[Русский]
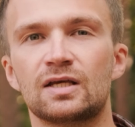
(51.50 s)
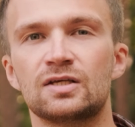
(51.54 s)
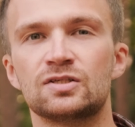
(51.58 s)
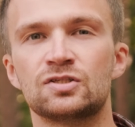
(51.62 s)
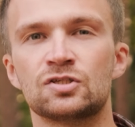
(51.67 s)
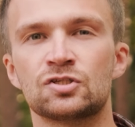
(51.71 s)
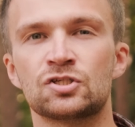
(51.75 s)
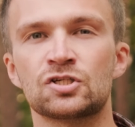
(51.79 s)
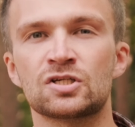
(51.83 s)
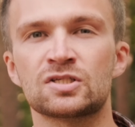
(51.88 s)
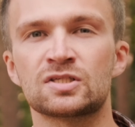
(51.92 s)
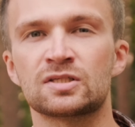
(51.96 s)
И
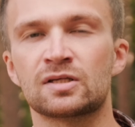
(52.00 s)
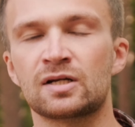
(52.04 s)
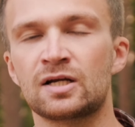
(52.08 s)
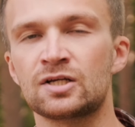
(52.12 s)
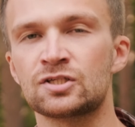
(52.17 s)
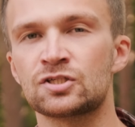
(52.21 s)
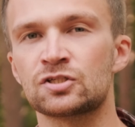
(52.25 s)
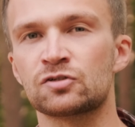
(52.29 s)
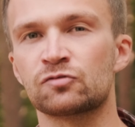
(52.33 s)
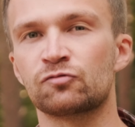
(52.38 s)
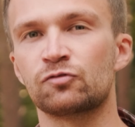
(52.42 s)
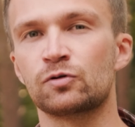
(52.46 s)
сейчас и
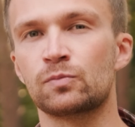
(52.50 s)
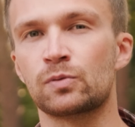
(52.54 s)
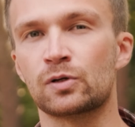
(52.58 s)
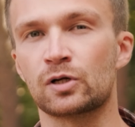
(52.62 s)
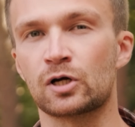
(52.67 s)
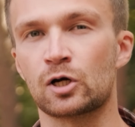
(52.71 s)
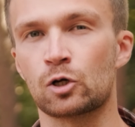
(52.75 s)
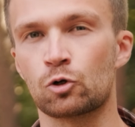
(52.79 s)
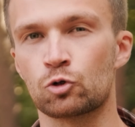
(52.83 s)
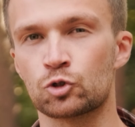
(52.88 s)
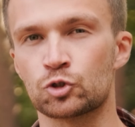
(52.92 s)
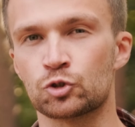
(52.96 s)
раньше выбор
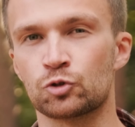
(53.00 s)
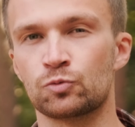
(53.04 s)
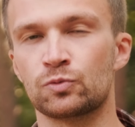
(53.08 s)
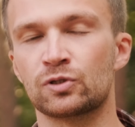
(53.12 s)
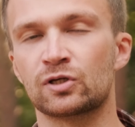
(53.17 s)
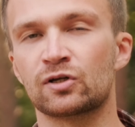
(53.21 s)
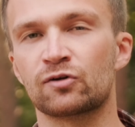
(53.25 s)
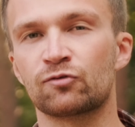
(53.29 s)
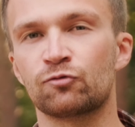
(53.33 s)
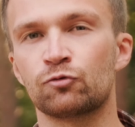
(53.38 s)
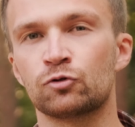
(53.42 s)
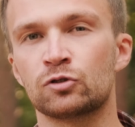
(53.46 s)
хорошего
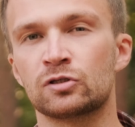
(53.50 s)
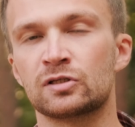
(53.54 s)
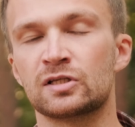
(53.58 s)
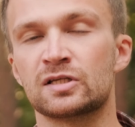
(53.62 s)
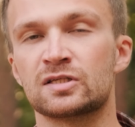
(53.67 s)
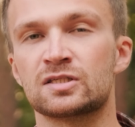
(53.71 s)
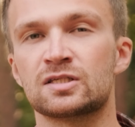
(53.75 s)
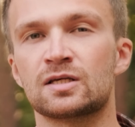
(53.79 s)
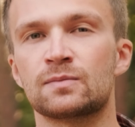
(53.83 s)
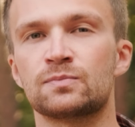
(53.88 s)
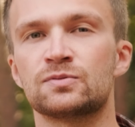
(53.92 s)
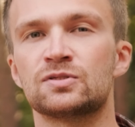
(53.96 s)
микрофона
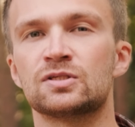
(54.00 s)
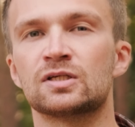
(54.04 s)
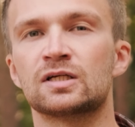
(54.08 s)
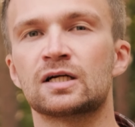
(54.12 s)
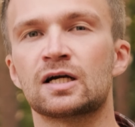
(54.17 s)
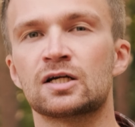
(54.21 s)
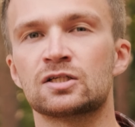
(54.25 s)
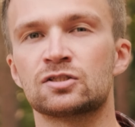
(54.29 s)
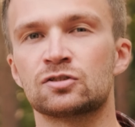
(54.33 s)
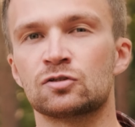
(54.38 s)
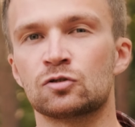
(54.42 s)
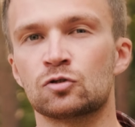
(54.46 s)
для записи
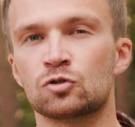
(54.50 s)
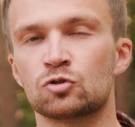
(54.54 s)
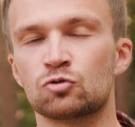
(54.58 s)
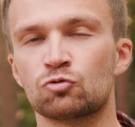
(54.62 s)
качественного